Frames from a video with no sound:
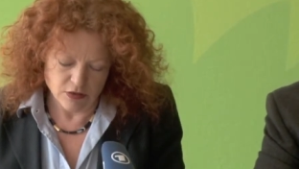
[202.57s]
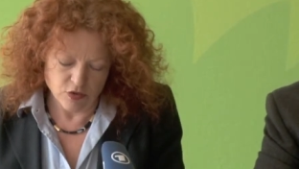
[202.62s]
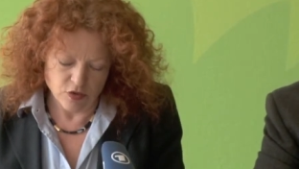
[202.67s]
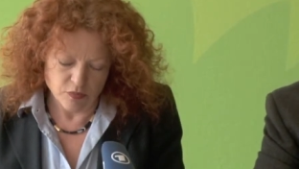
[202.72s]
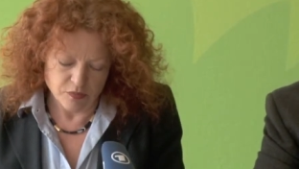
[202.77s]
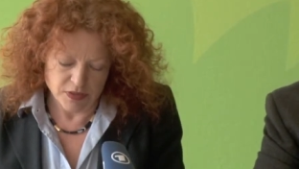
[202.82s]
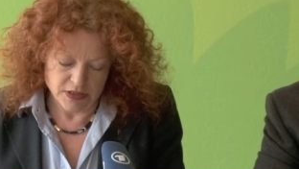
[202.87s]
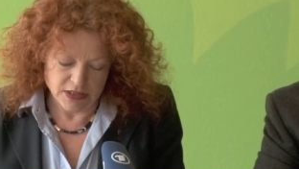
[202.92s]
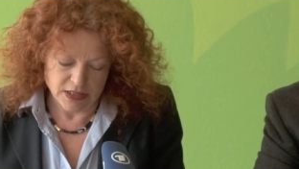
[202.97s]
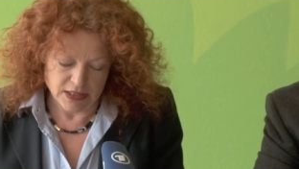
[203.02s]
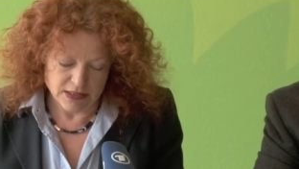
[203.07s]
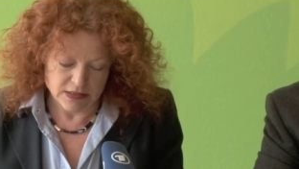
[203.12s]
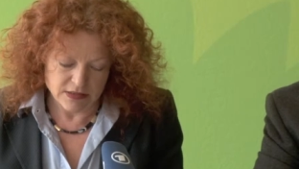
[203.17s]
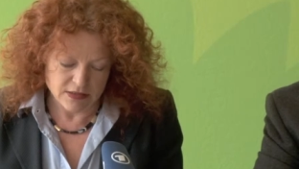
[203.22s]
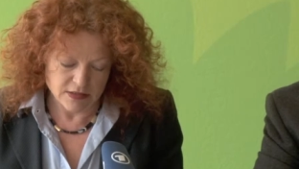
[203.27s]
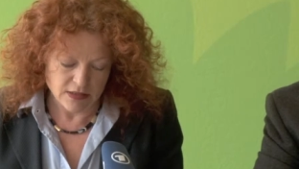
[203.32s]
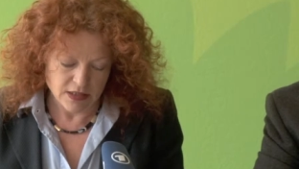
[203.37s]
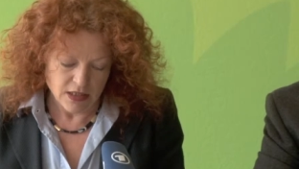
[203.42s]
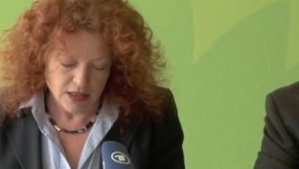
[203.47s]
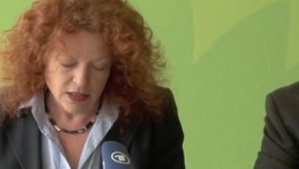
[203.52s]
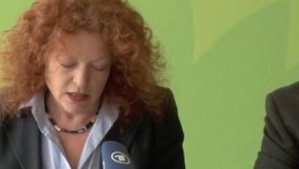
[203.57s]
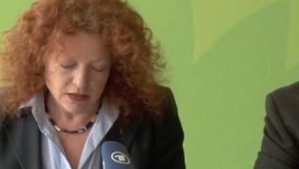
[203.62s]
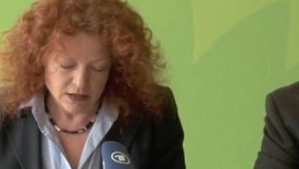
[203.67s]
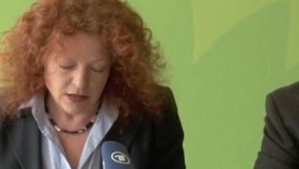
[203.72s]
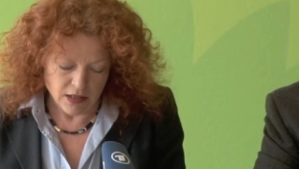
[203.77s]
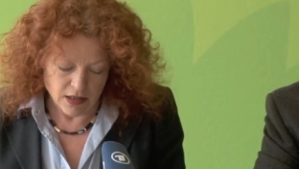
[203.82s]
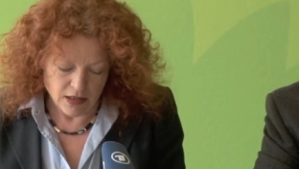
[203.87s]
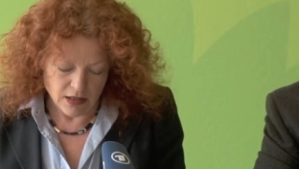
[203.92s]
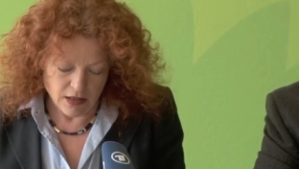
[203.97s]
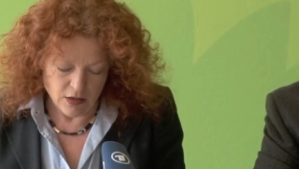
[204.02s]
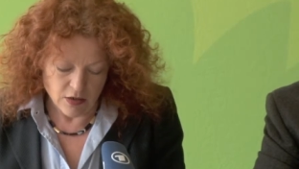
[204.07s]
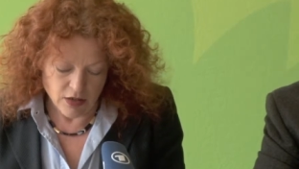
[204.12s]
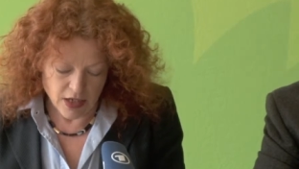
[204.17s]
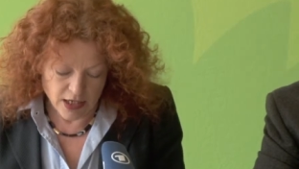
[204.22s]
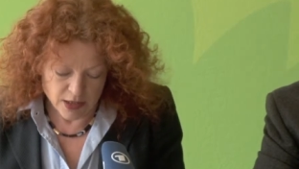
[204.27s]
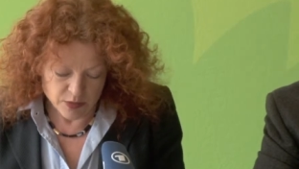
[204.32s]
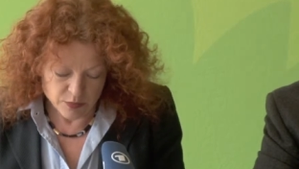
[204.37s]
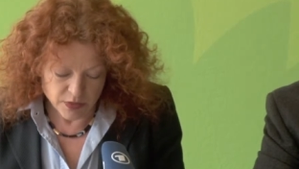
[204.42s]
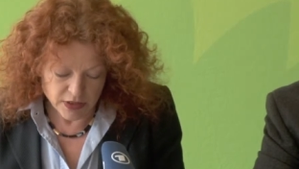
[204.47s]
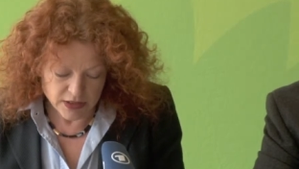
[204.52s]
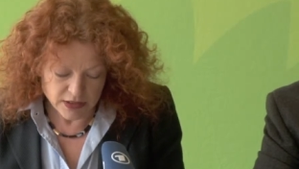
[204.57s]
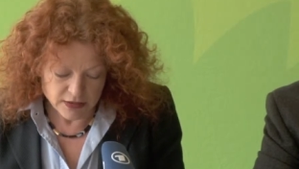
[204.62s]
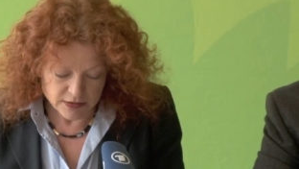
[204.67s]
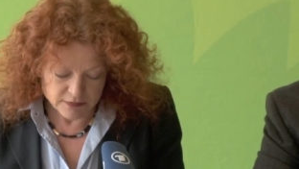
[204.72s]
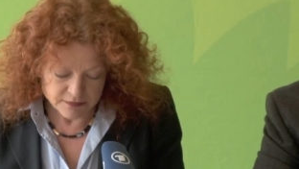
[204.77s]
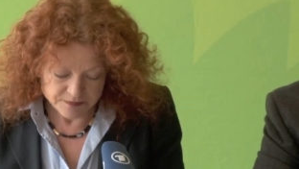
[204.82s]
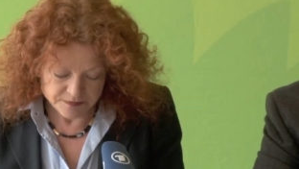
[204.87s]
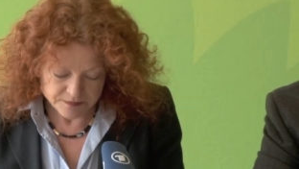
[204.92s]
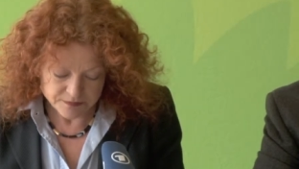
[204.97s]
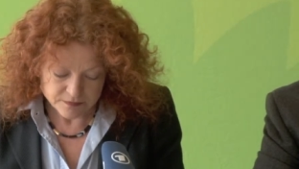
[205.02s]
Kompetenz da auch einbringen.